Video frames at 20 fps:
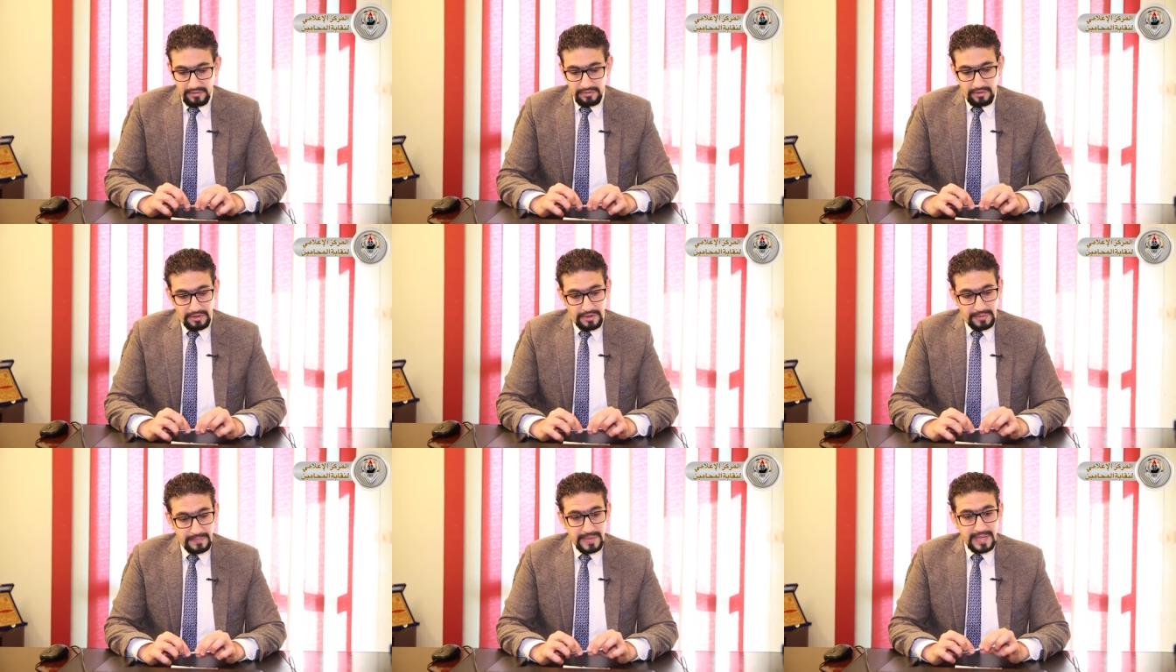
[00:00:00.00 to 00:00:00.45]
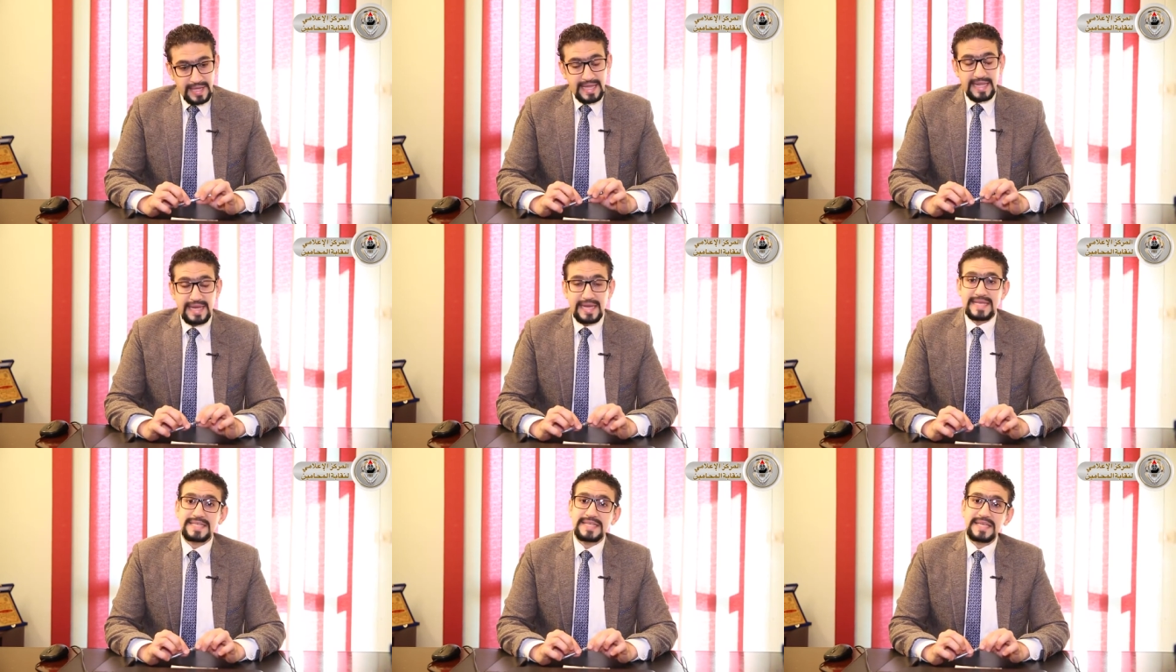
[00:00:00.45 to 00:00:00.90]
طيب
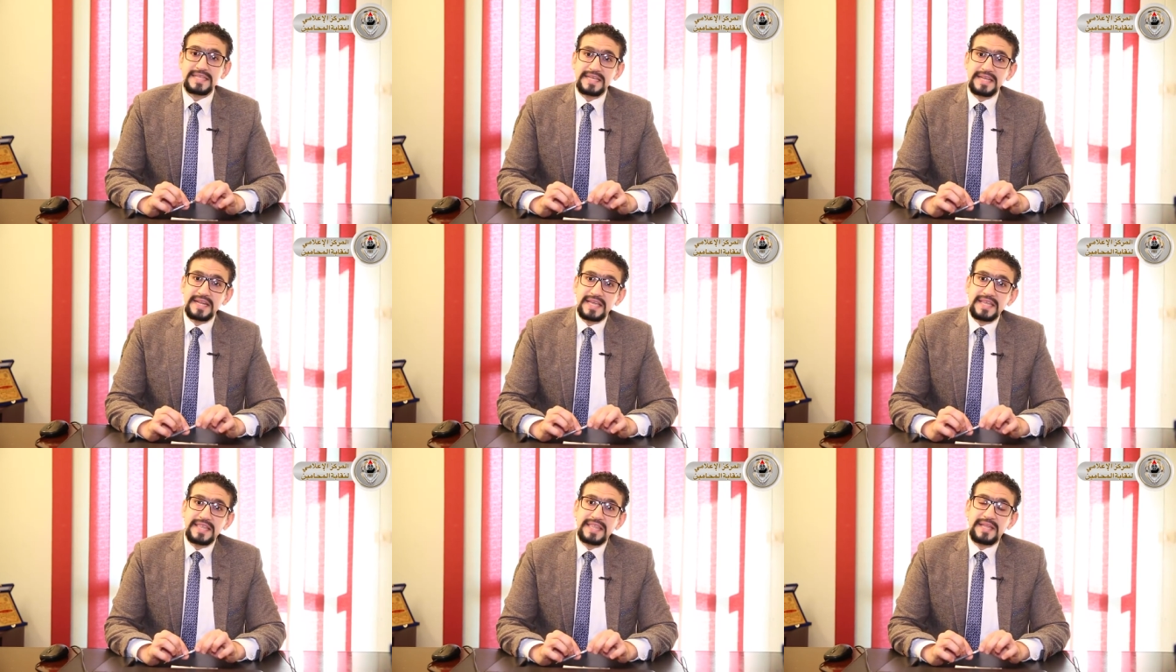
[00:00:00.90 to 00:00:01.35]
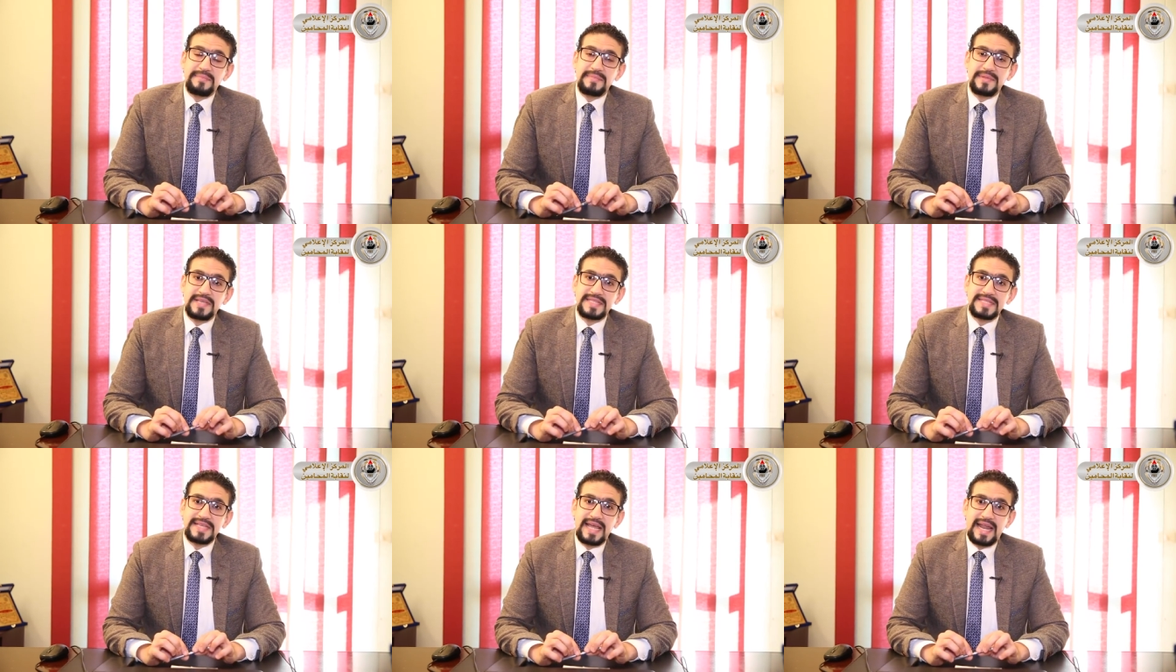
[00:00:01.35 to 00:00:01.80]
ناس كتيرة جدا
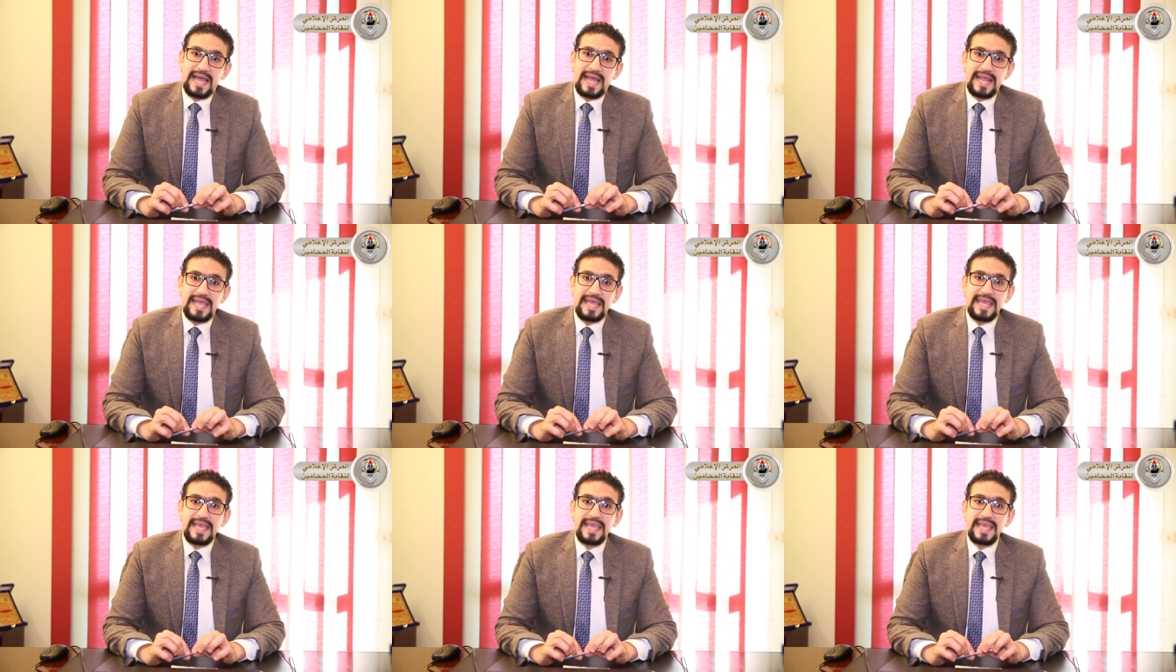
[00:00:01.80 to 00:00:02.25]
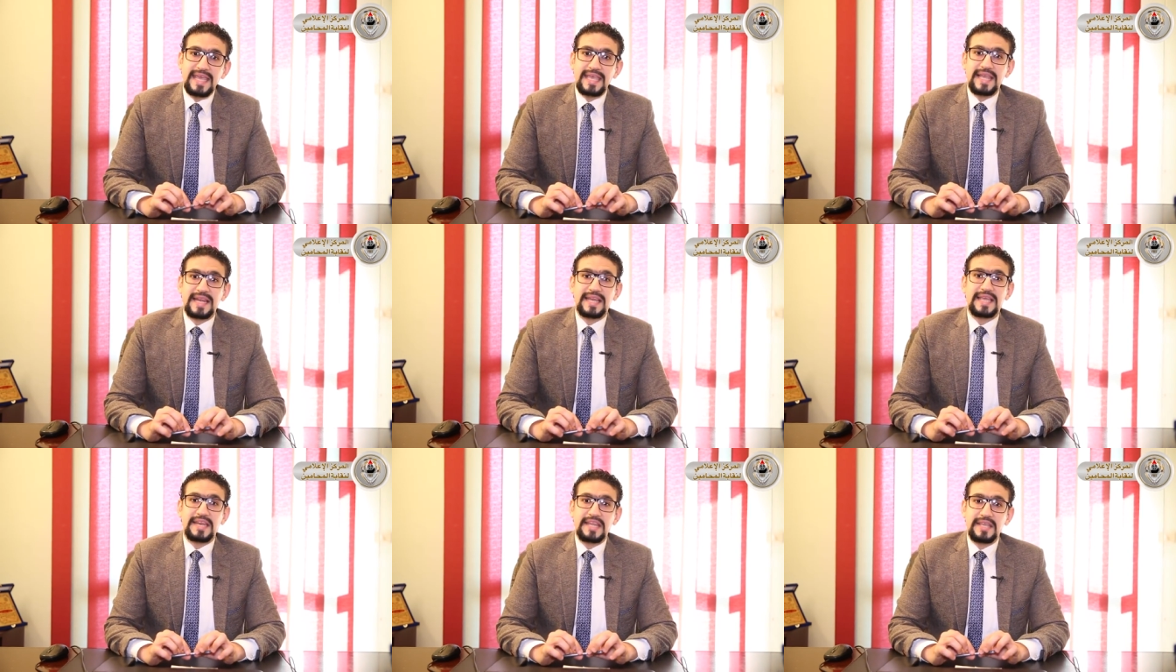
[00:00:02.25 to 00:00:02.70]
بتسأل على ايه
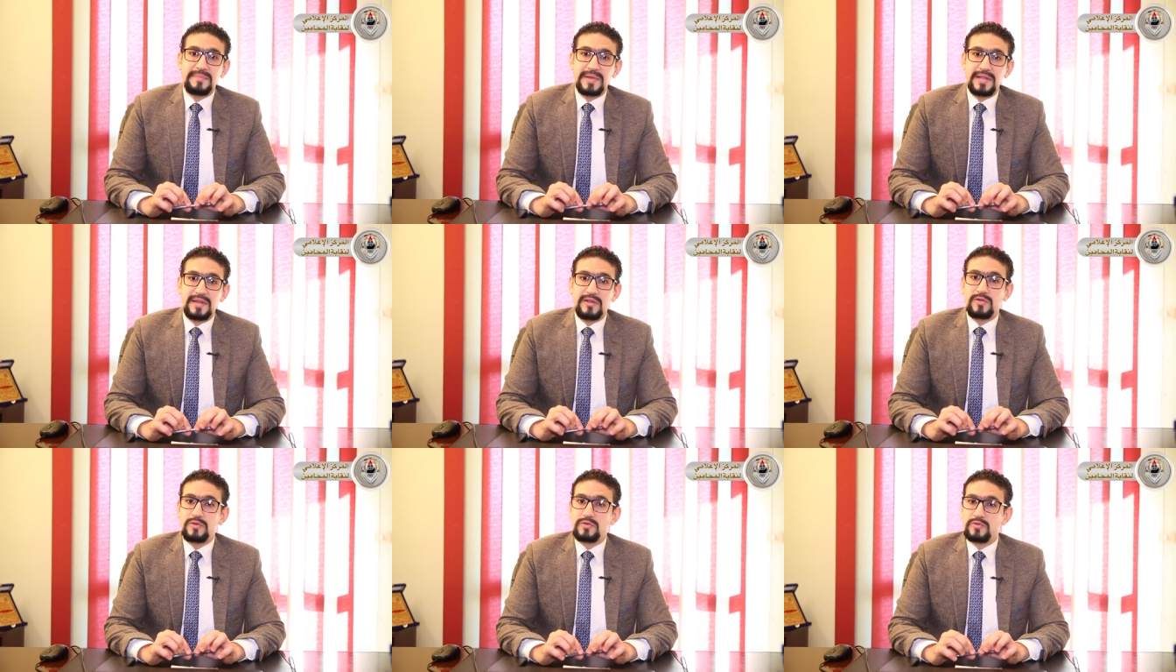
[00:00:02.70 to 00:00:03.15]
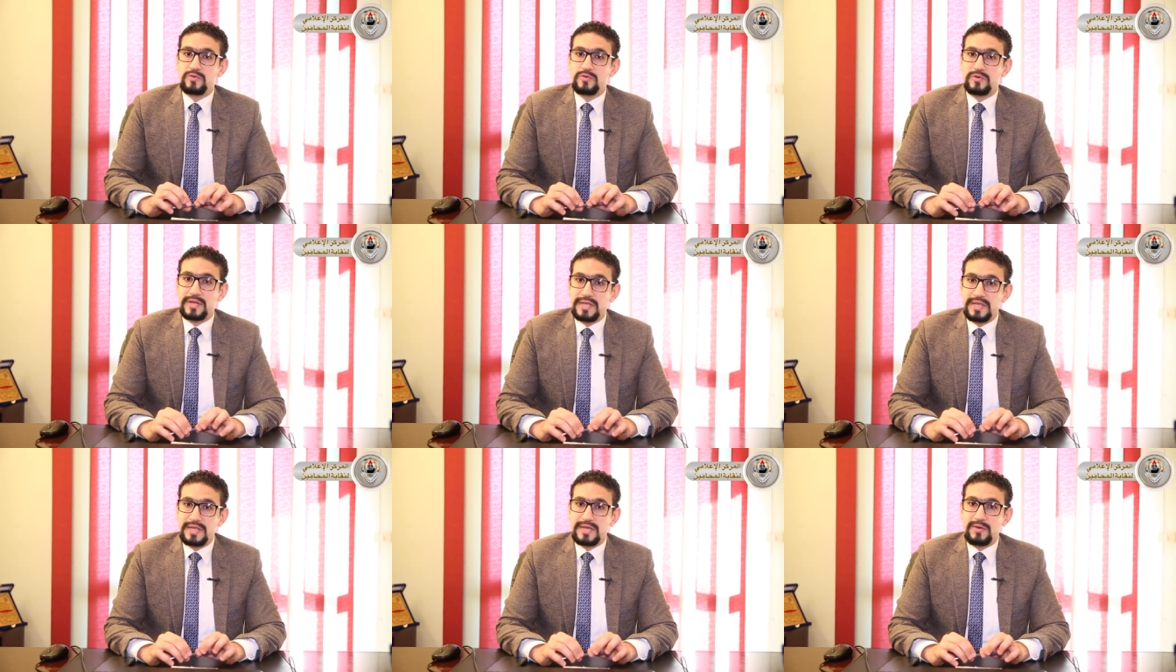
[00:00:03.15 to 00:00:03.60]
هي الجريمة
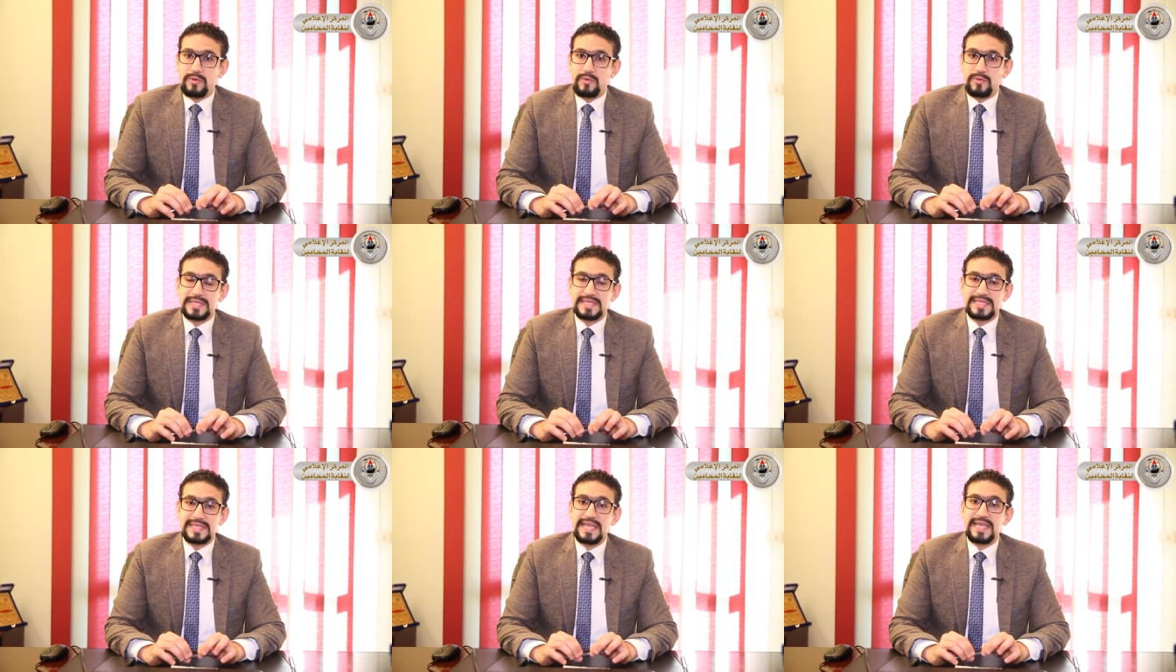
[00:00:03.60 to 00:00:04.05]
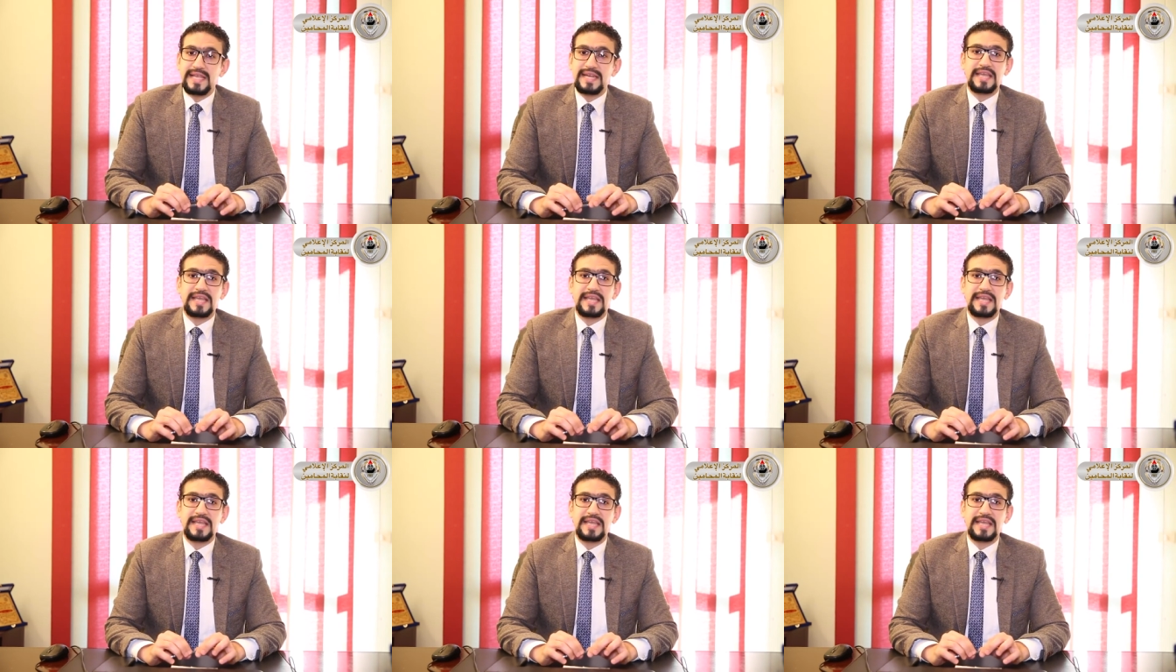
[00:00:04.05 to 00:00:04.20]
الإلكترونية وازاي